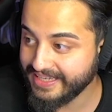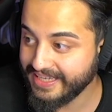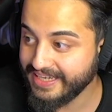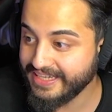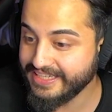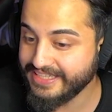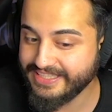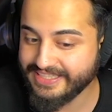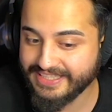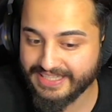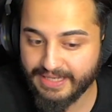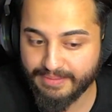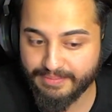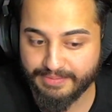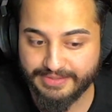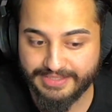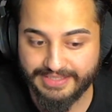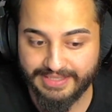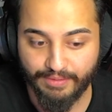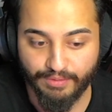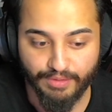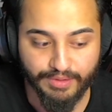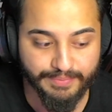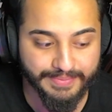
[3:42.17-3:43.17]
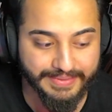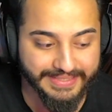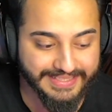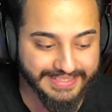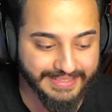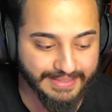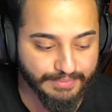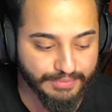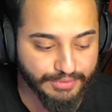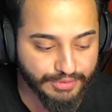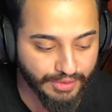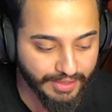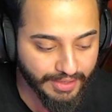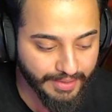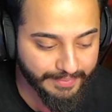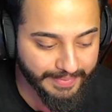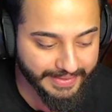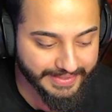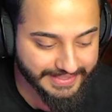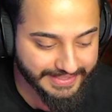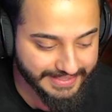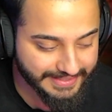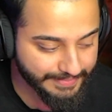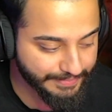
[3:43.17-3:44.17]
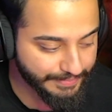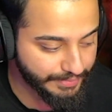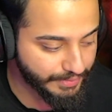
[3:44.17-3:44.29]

geliştirilebilir şey. Oğlum izlemiş olamazsın